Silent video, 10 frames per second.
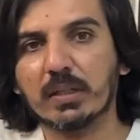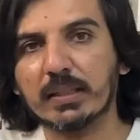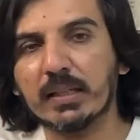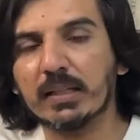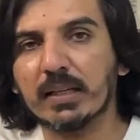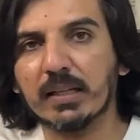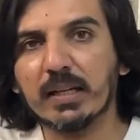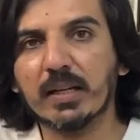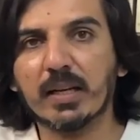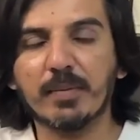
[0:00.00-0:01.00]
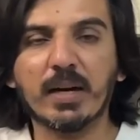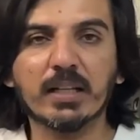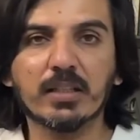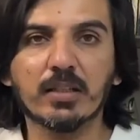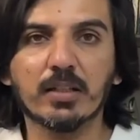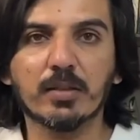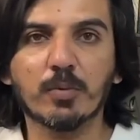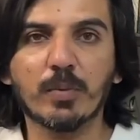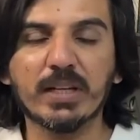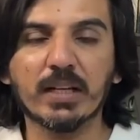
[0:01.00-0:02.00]
कत्ल करने के बाद
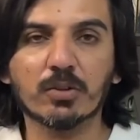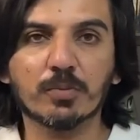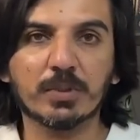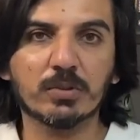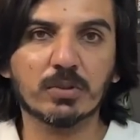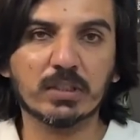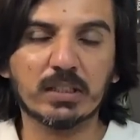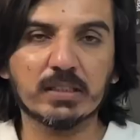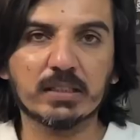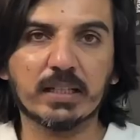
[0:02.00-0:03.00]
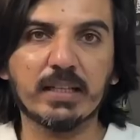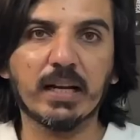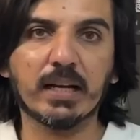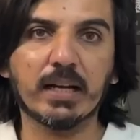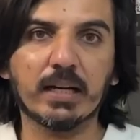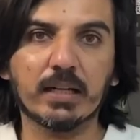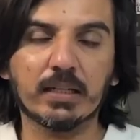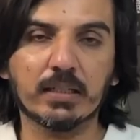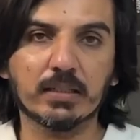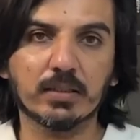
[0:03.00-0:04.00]
मुबैना तौर पर जो कत्ल इसका किया गया
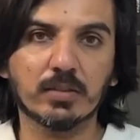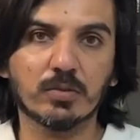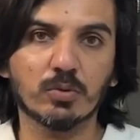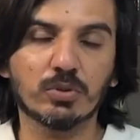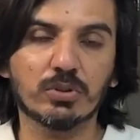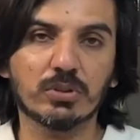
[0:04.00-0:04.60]
आ, उस